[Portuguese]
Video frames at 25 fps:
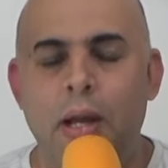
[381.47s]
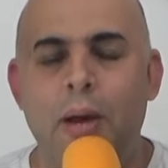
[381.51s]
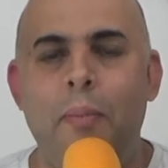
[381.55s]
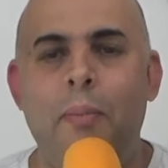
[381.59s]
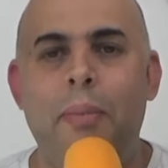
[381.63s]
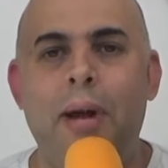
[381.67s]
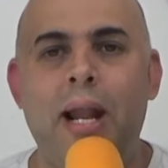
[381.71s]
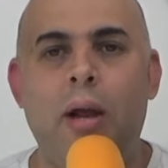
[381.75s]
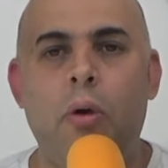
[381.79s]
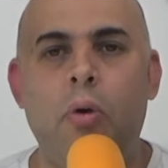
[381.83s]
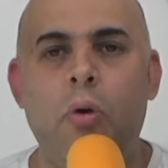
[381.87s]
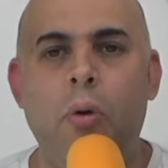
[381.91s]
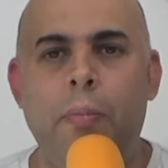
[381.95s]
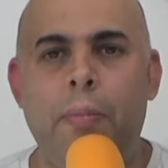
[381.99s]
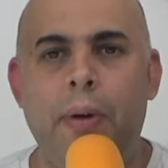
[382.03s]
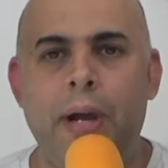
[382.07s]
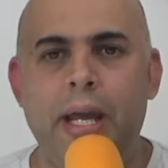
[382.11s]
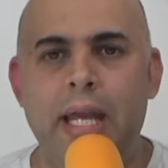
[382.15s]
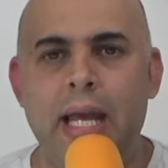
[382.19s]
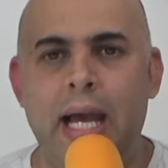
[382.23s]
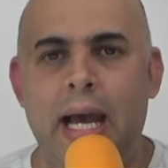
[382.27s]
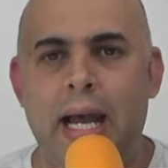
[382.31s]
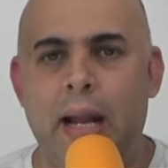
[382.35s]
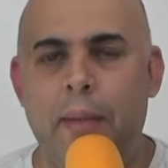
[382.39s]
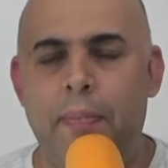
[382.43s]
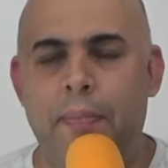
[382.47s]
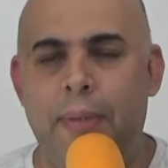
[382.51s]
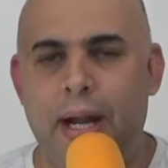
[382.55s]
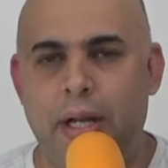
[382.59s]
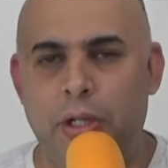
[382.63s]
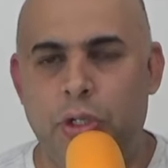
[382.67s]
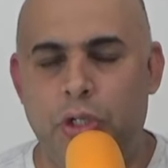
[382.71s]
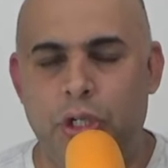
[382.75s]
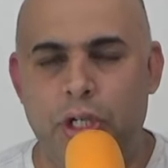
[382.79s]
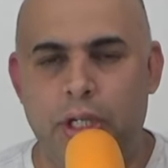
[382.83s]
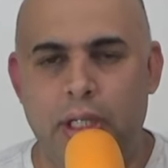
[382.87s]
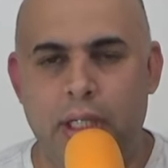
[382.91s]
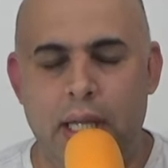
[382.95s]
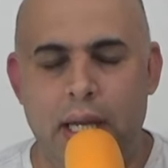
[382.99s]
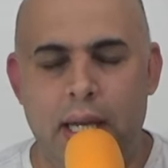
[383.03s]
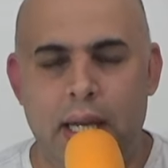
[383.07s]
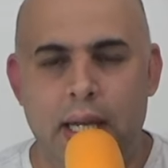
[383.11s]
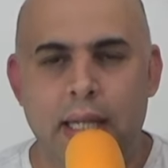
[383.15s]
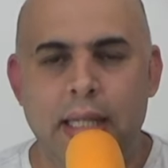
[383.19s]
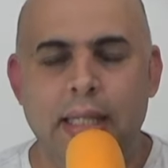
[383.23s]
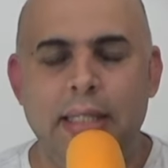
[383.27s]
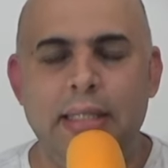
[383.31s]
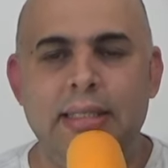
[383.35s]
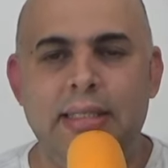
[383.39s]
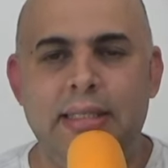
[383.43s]
para acompanhar a partida
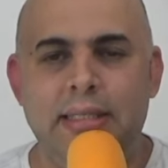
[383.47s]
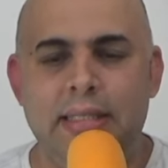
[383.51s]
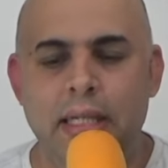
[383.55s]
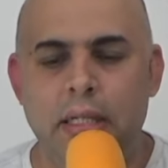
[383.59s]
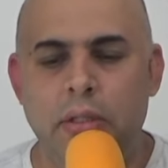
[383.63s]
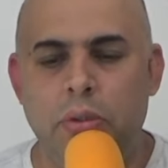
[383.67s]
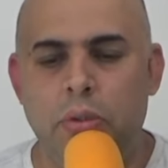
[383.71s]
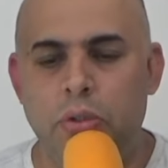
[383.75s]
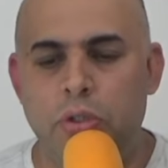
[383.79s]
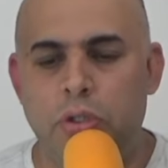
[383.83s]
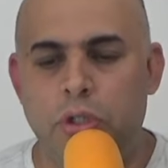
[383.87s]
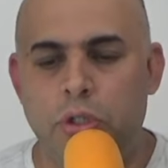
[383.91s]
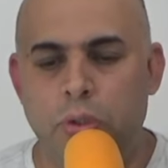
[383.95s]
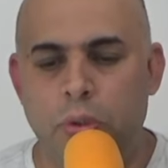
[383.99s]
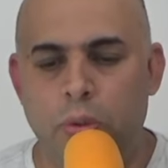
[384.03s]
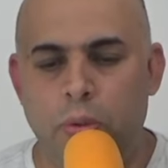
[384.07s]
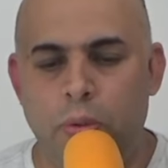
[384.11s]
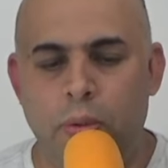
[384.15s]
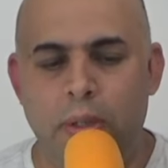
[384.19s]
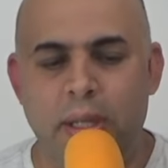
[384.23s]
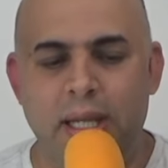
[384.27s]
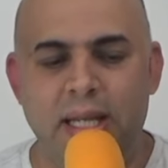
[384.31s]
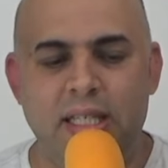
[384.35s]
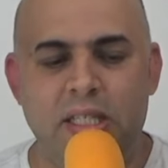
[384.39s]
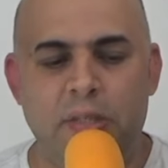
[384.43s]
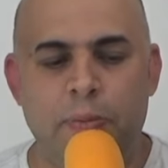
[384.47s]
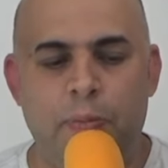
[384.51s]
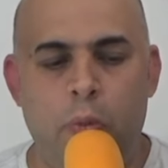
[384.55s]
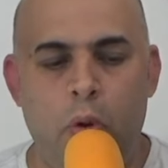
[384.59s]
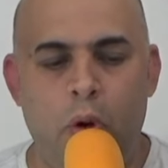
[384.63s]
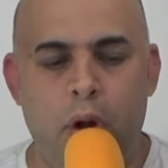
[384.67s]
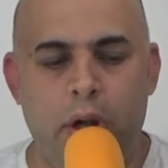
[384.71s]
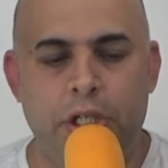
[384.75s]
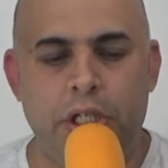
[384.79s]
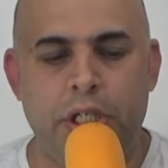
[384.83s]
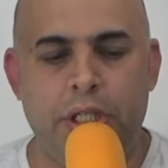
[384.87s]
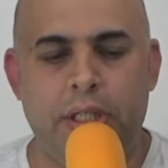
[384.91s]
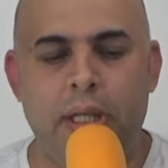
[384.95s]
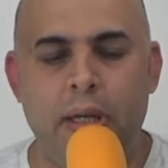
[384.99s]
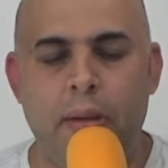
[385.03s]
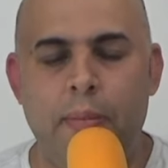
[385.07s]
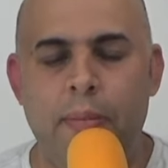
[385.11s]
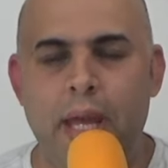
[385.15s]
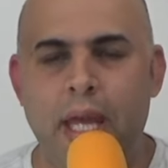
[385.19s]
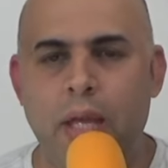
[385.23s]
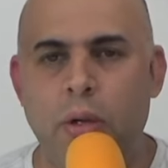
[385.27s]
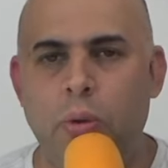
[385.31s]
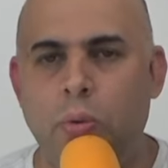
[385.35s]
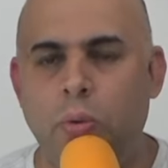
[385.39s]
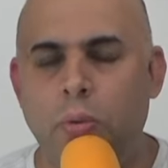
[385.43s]
Santos 1 Esporte
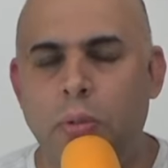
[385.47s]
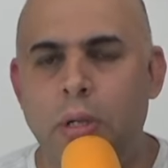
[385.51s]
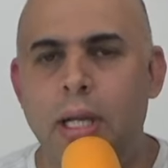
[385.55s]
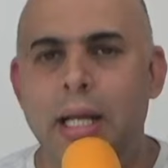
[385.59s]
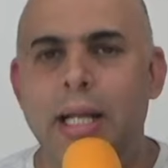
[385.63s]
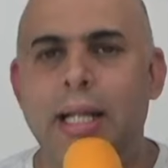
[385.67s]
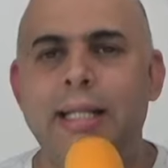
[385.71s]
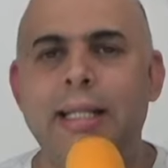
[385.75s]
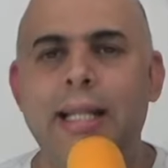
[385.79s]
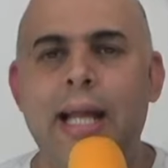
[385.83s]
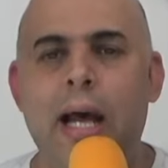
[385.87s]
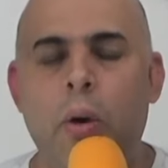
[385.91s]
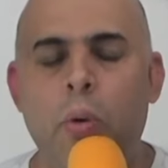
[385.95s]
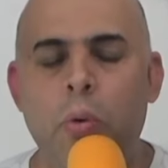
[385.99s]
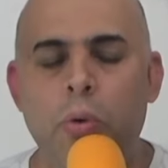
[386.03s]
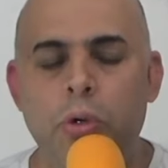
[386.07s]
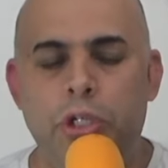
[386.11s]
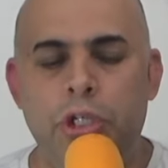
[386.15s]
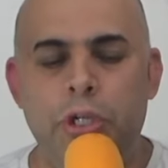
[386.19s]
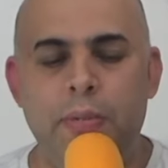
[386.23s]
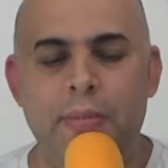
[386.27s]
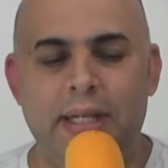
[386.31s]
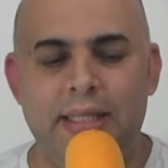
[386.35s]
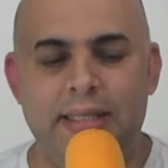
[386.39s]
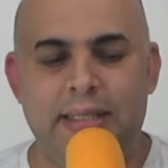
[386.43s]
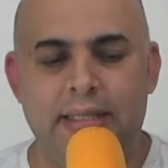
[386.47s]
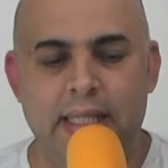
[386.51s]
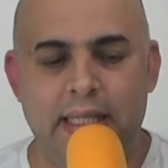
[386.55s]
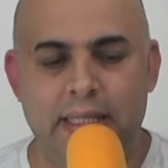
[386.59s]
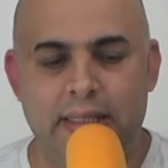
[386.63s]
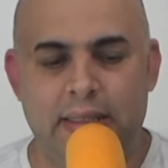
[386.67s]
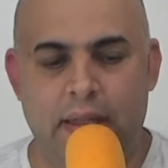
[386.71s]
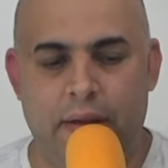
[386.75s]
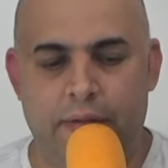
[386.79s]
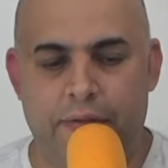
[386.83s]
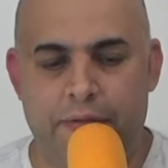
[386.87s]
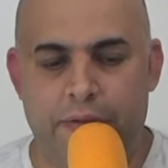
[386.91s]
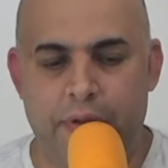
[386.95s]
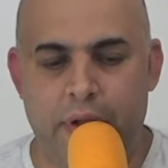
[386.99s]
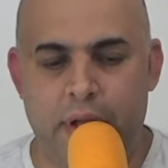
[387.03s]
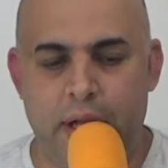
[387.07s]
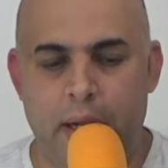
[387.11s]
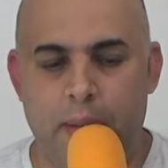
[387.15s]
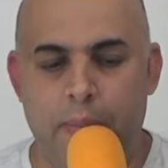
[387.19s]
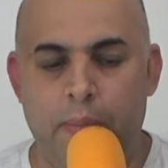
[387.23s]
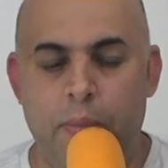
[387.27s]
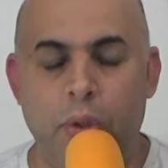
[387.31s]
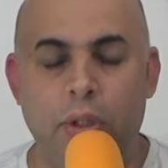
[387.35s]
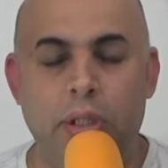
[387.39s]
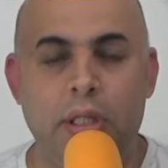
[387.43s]
também 1 na última sexta-feira.
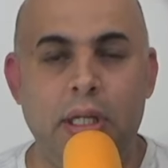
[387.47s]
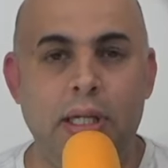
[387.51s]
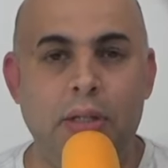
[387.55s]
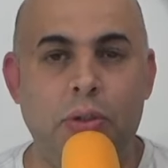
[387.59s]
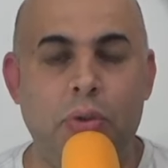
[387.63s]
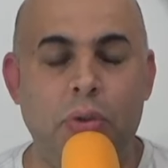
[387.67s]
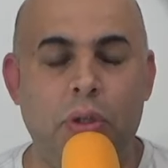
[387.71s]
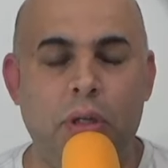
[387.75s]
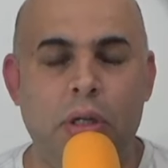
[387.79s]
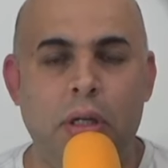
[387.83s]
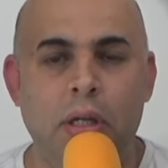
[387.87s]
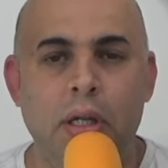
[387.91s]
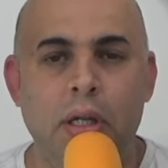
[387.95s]
Portanto,